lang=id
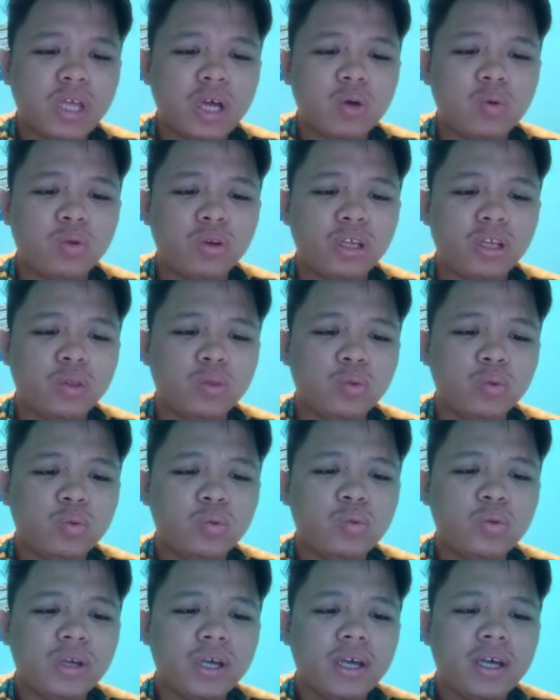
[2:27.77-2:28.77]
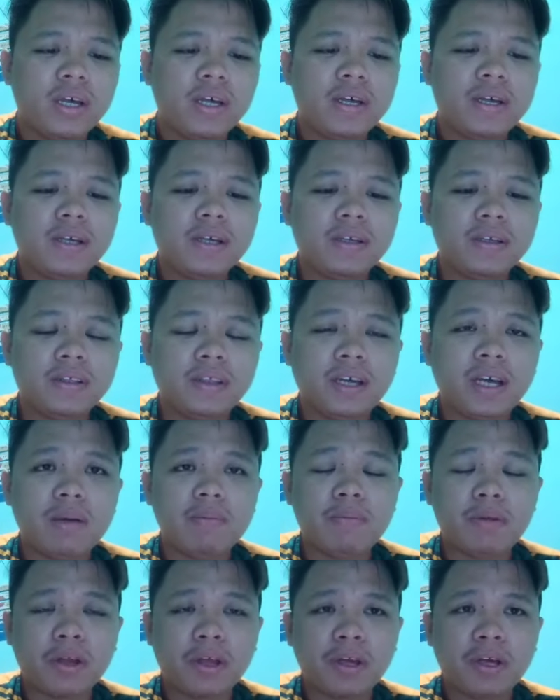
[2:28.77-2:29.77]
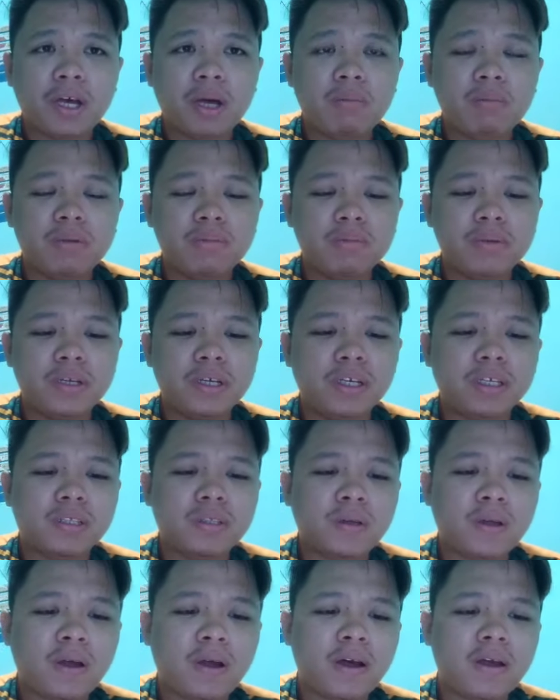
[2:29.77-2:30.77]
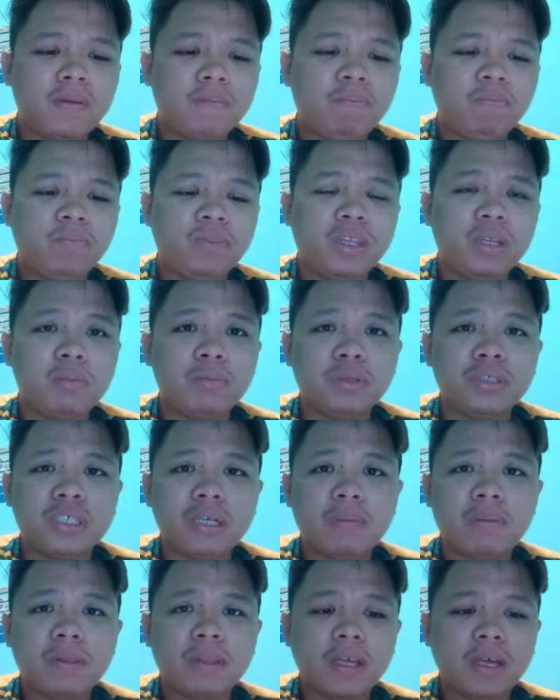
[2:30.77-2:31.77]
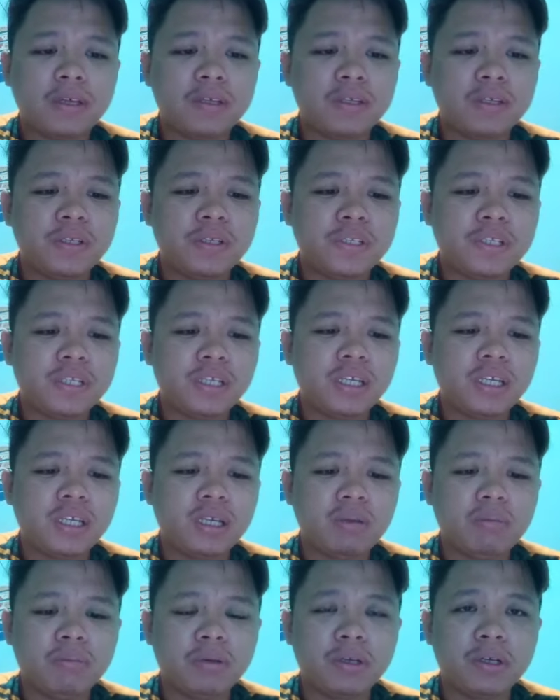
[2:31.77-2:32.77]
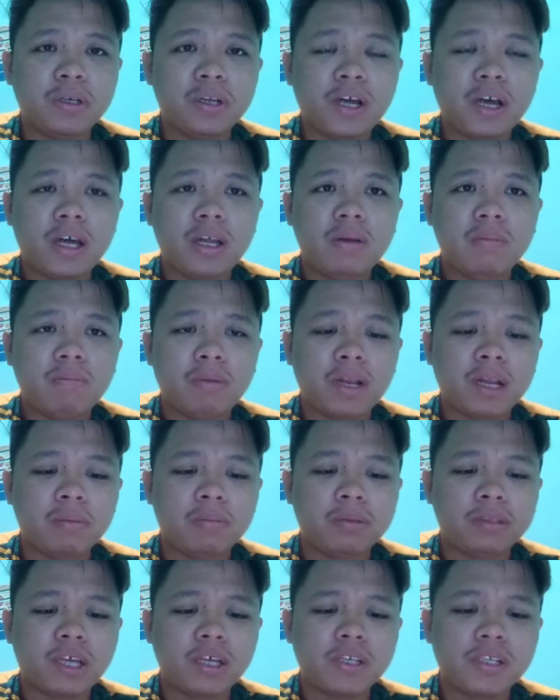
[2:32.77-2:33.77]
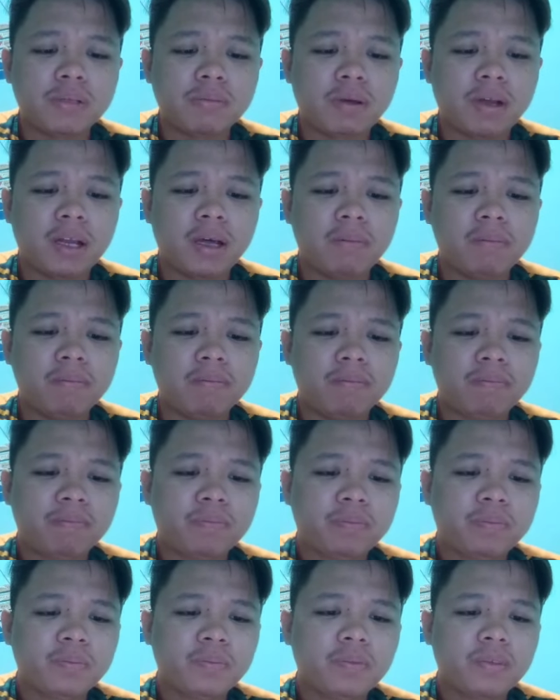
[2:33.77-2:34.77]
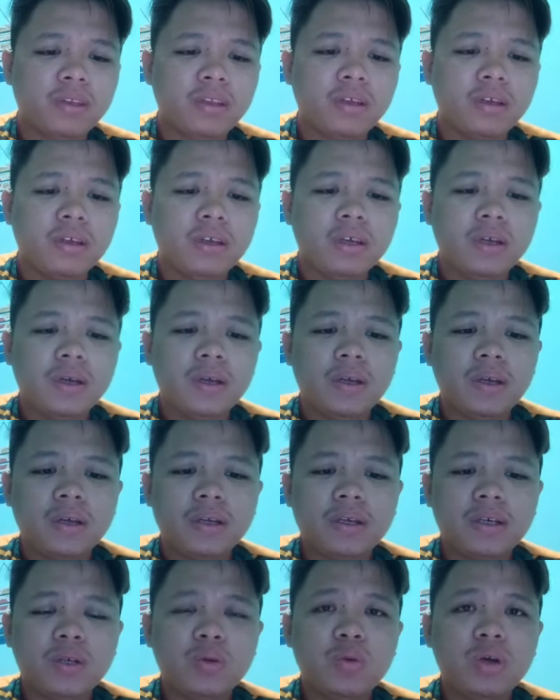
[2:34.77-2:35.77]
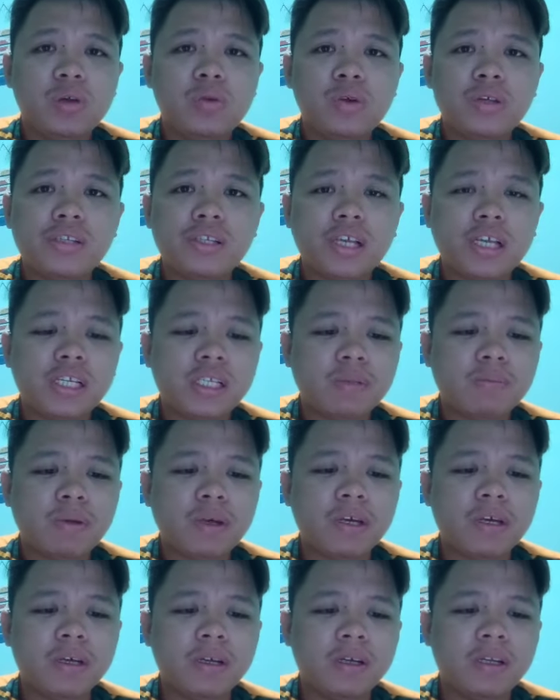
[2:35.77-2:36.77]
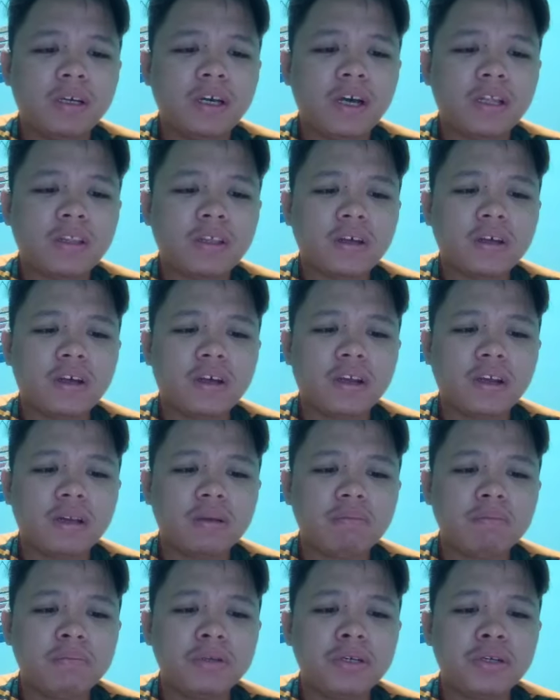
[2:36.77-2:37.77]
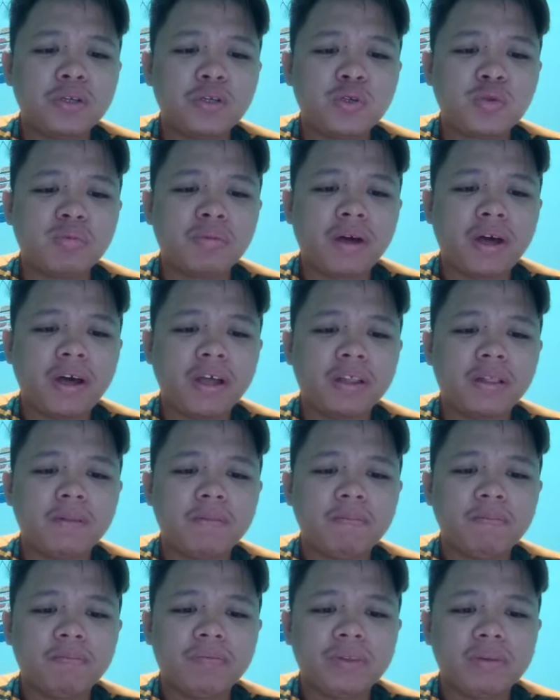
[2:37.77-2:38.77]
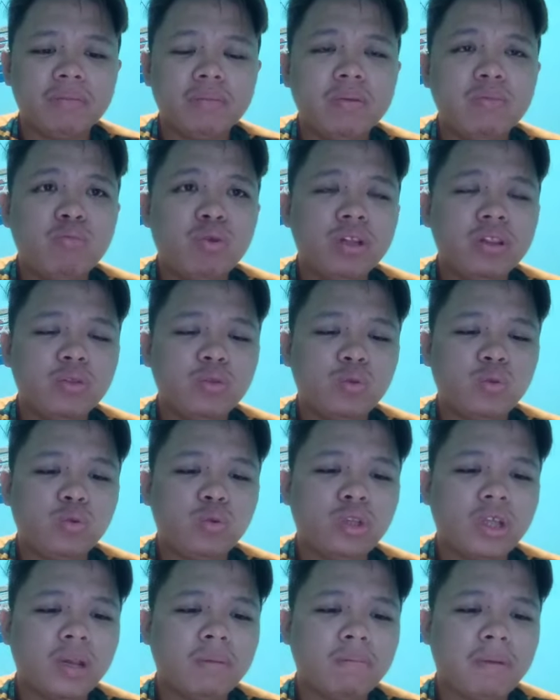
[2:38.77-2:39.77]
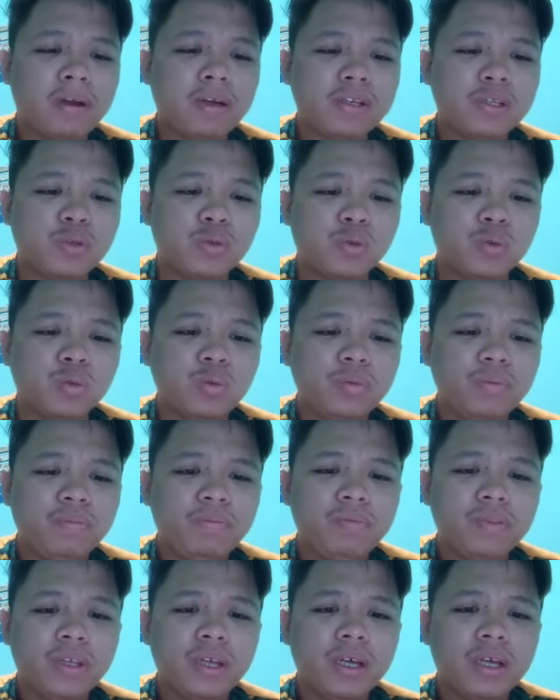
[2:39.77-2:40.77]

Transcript: tahun itu ketika mereka memberi keterangan di pejabat agensi berkenaan pada petang semalam. Kedua-dua suspek dikatakan bersubahat, membuat tuntutan palsu